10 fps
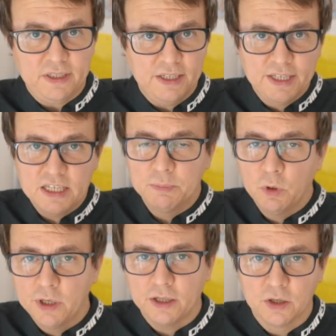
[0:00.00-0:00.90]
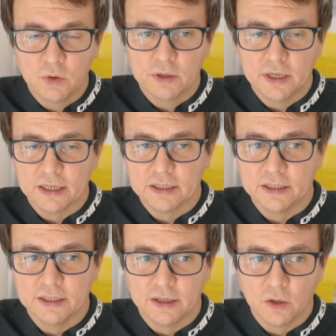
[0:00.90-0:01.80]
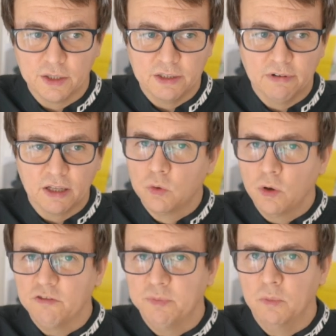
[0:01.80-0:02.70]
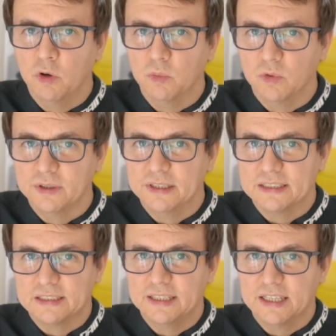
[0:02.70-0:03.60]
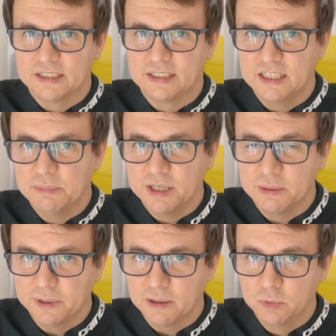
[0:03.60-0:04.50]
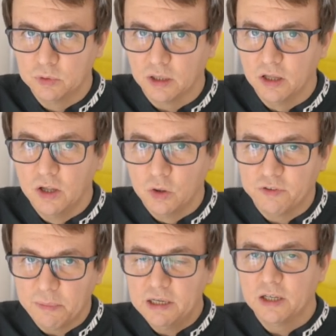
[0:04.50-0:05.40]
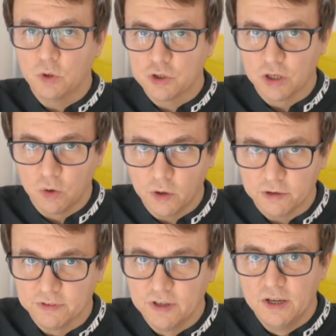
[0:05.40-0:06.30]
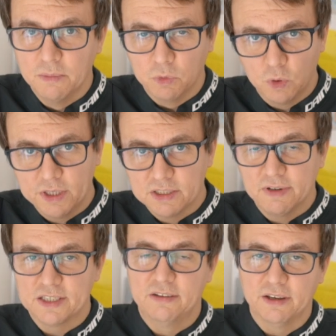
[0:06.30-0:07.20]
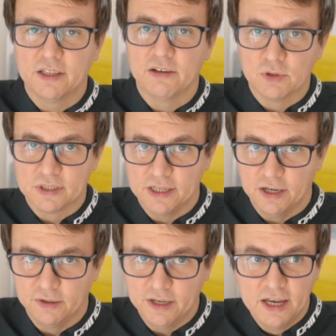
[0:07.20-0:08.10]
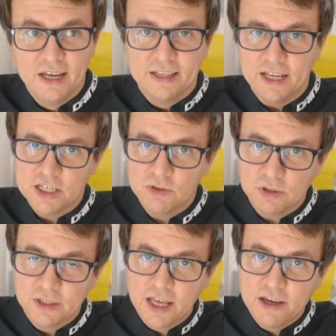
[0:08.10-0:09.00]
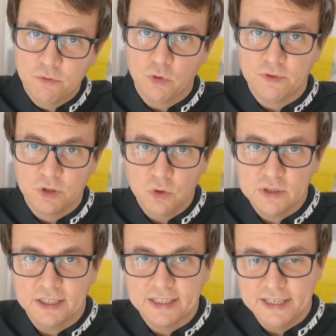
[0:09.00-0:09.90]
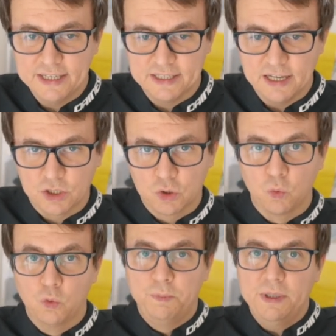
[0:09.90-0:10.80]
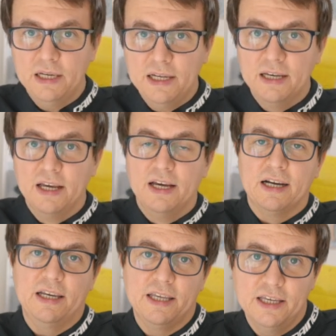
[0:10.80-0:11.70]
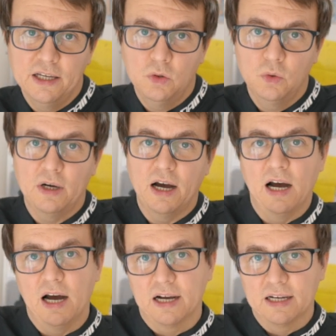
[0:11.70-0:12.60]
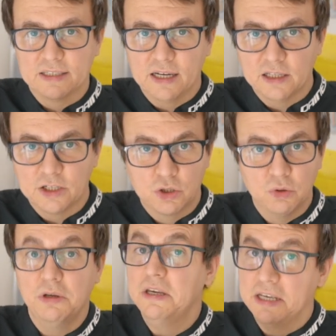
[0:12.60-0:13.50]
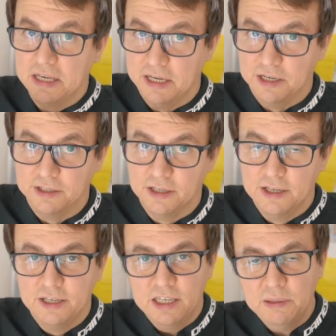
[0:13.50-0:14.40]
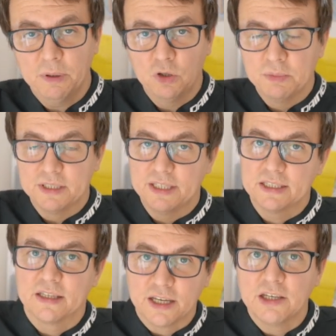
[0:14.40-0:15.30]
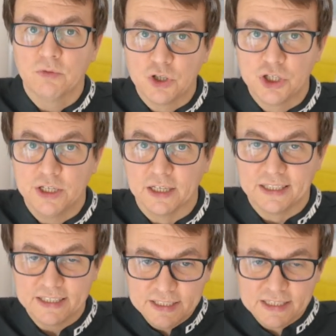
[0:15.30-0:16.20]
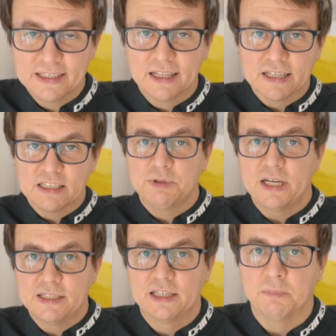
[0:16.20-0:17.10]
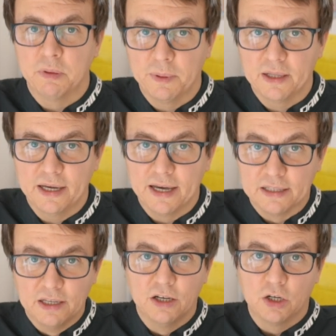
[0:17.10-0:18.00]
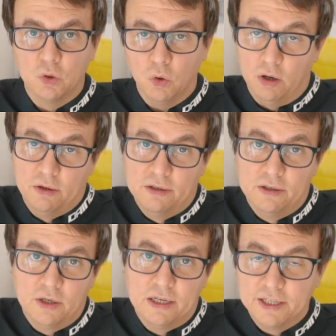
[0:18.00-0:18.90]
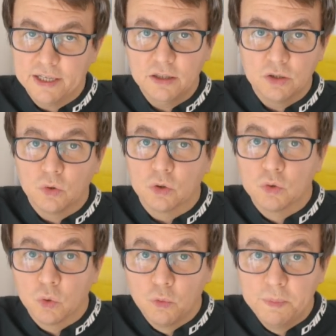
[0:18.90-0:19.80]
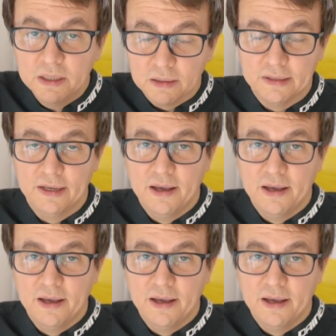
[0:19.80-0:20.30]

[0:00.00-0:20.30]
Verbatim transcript: Есть блогер такой, как э, Иван Горев, по-моему, если я сейчас имя не перепутал, но фамилия точно Горев. Многие из вас, наверное, его знают, да? Даже вот на его видосах есть так, что купили клиенту, а оказалось, что не едет. И потом, естественно, они его чинят. Естественно, на запчасти-то попадает кто? Клиент, тот, кто купил.